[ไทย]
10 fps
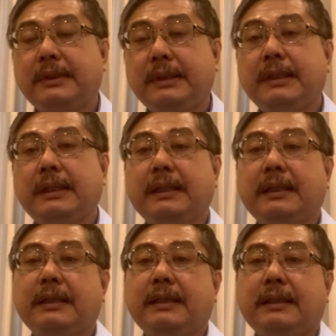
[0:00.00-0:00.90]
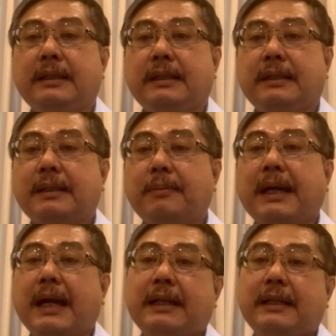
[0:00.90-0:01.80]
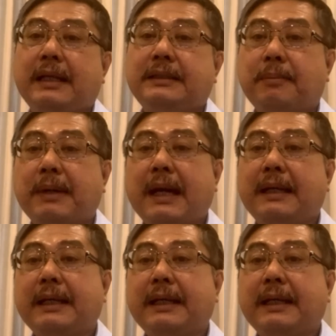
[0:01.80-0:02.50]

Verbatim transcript: ที่ทำงานในสภา